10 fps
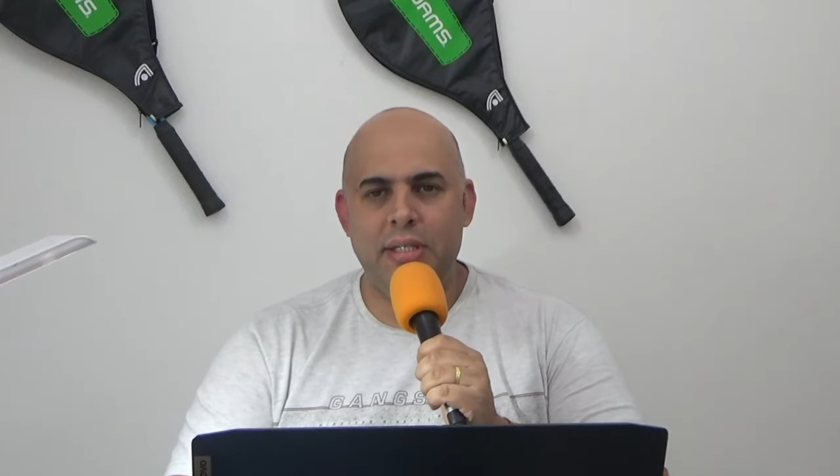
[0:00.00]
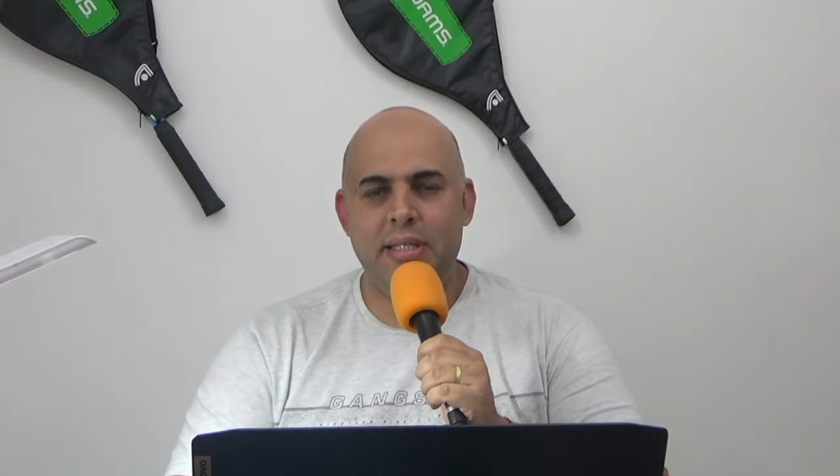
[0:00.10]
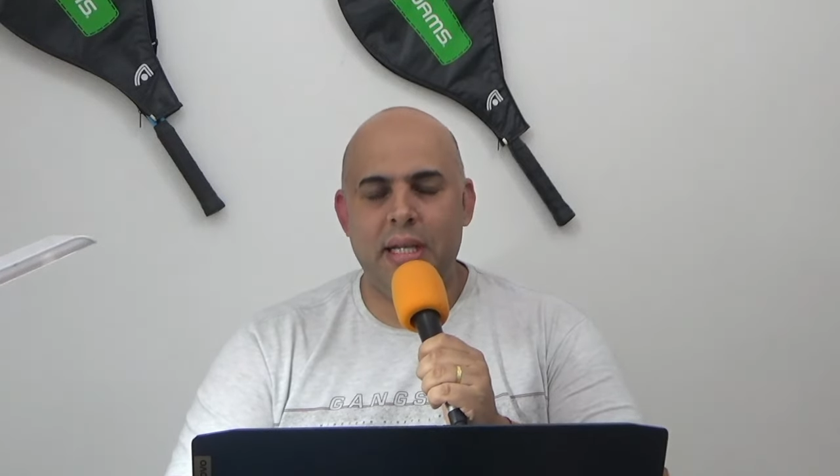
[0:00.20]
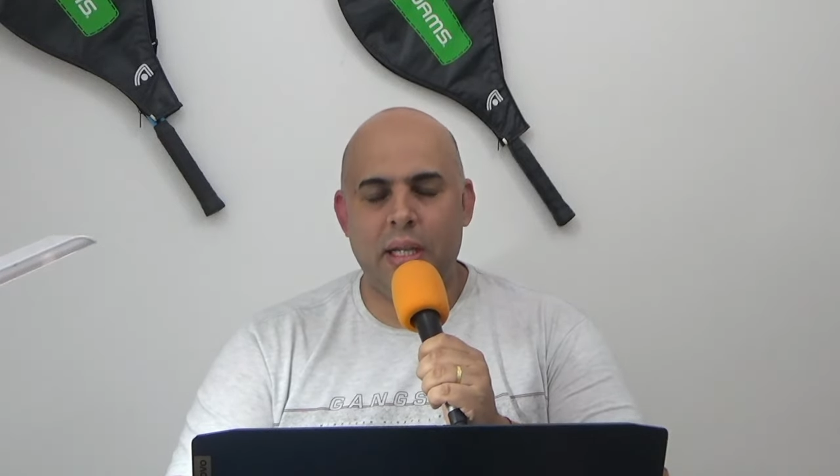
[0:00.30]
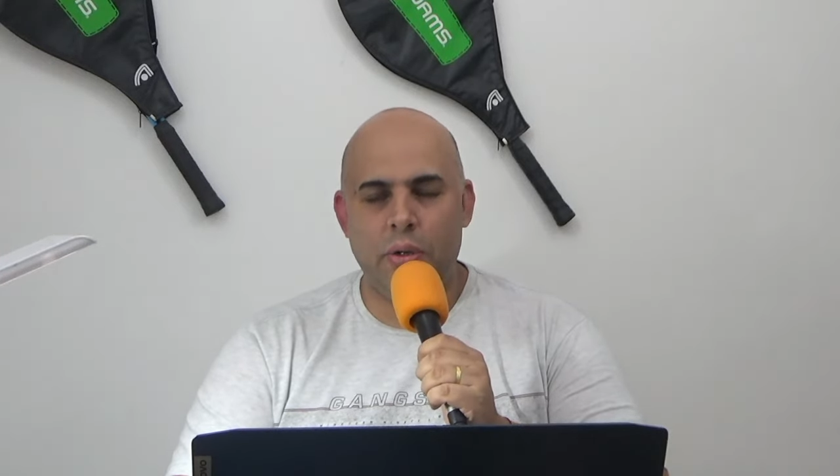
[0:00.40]

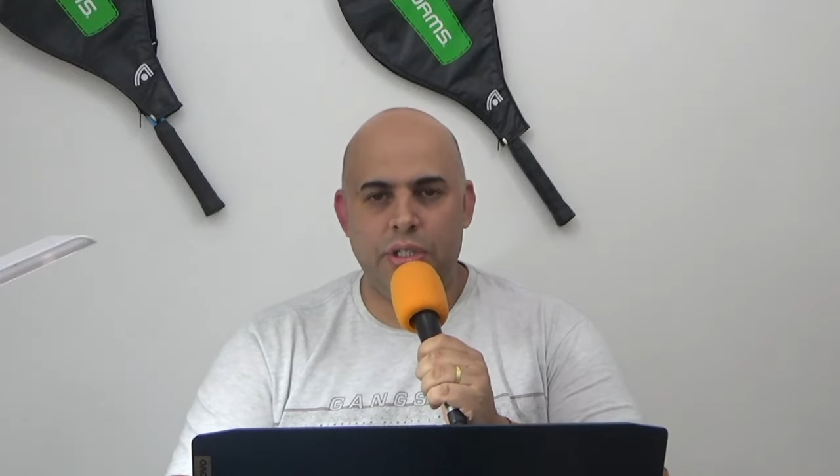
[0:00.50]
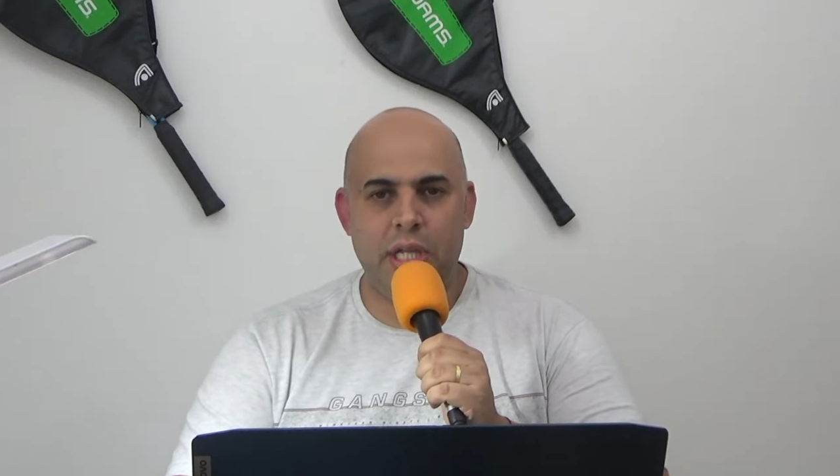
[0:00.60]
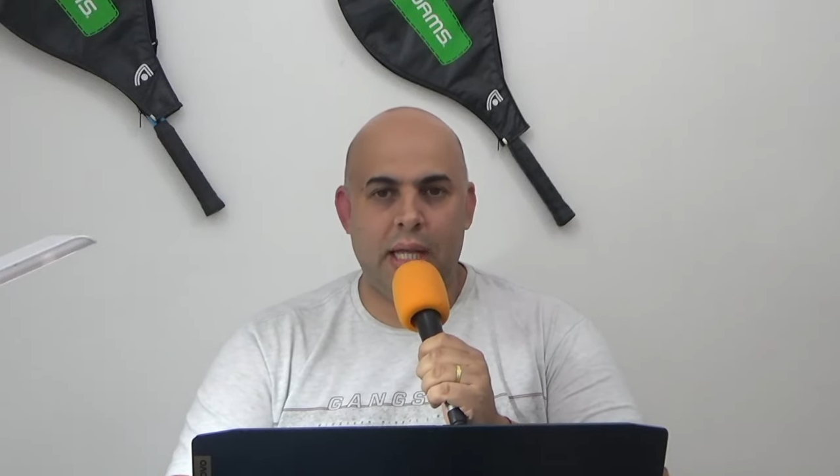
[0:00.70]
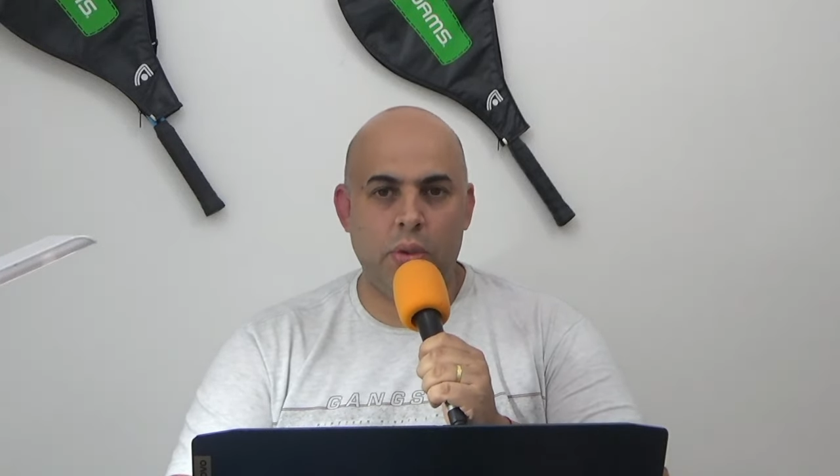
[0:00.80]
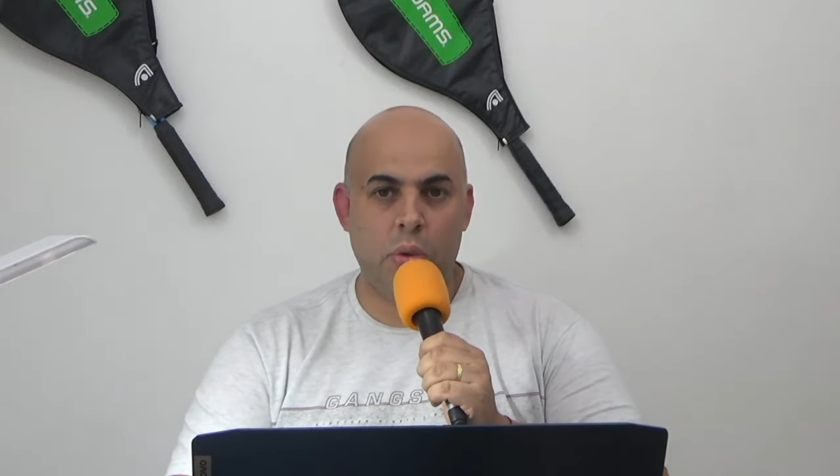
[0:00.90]
ser
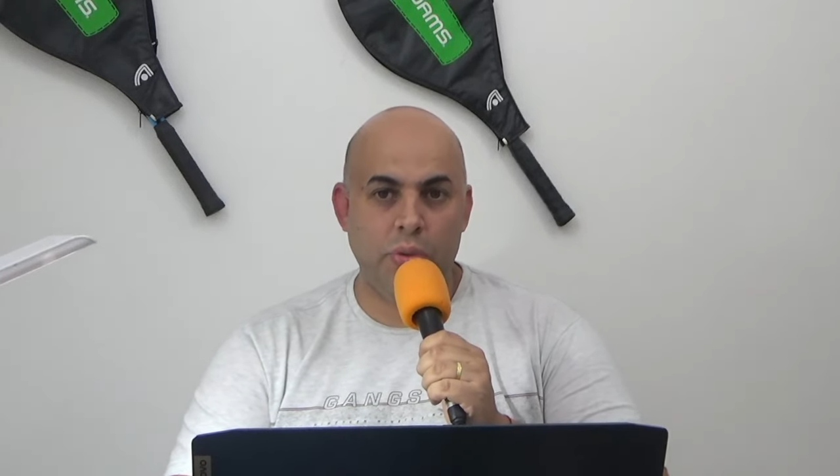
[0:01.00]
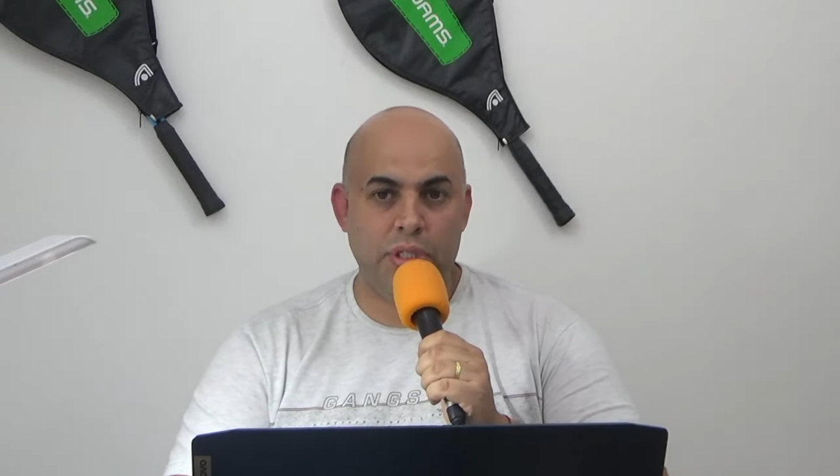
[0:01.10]
negociado com o